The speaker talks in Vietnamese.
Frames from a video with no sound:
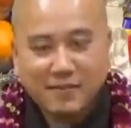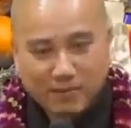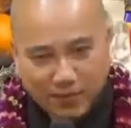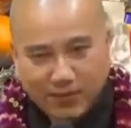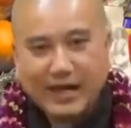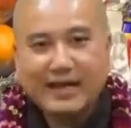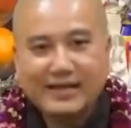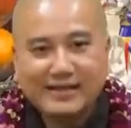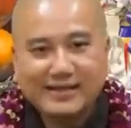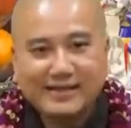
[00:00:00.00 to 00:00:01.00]
một buổi
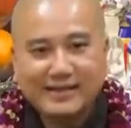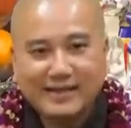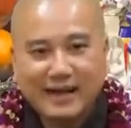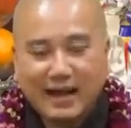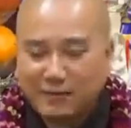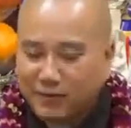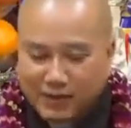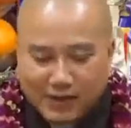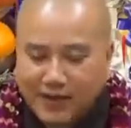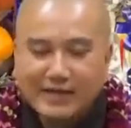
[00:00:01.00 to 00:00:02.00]
này ở
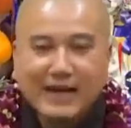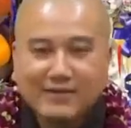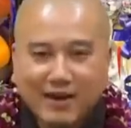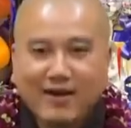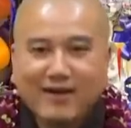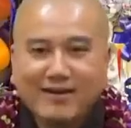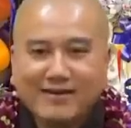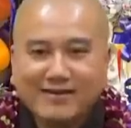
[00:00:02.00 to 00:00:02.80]
một cái nơi nào đó.